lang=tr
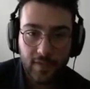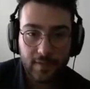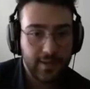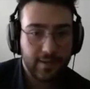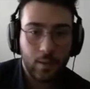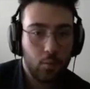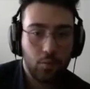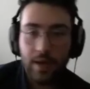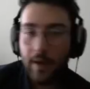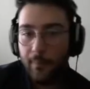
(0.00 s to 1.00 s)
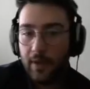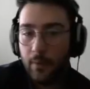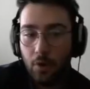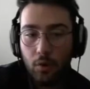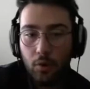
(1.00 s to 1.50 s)
Zaten bunlar hep beni
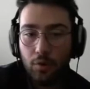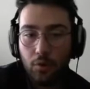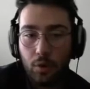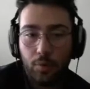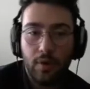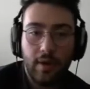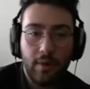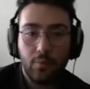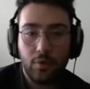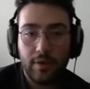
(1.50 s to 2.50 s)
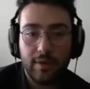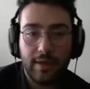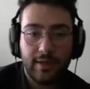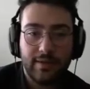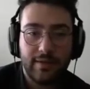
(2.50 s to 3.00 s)
böyle öldürüyor. Böyle buraların
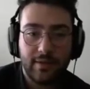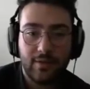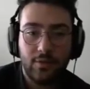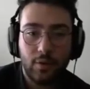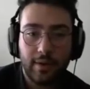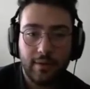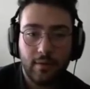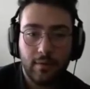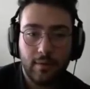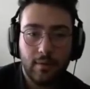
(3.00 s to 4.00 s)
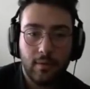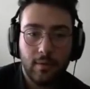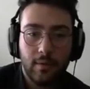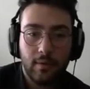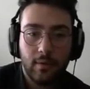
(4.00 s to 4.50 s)
arkasından sıkıyorlar.
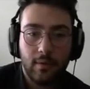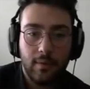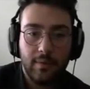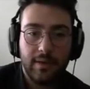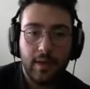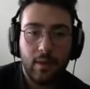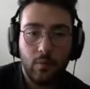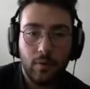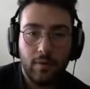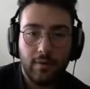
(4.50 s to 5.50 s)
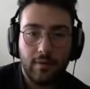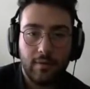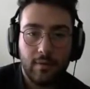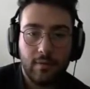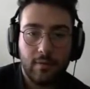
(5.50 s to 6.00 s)
Da biri gelmiyor evet.
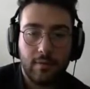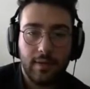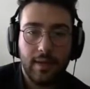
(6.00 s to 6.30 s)
Niye